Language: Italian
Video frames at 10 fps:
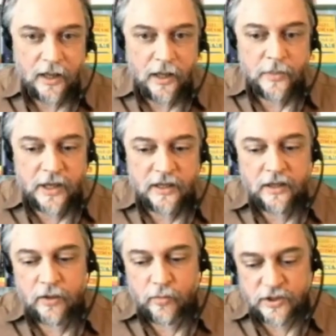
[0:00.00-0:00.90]
perché
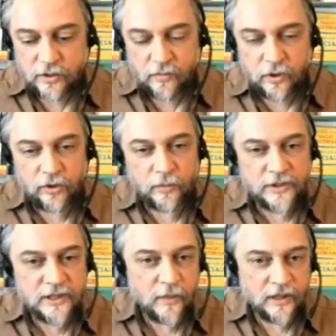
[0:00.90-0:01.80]
in questo modo
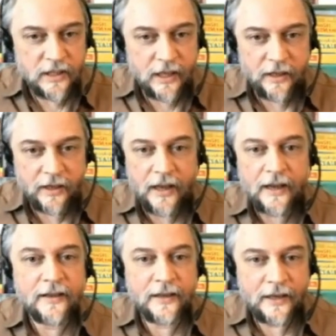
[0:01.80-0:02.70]
possiamo andare a
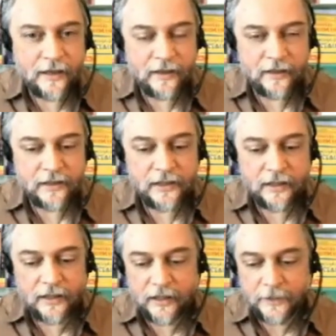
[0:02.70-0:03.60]
creare
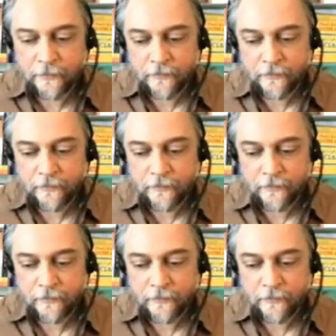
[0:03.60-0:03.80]
delle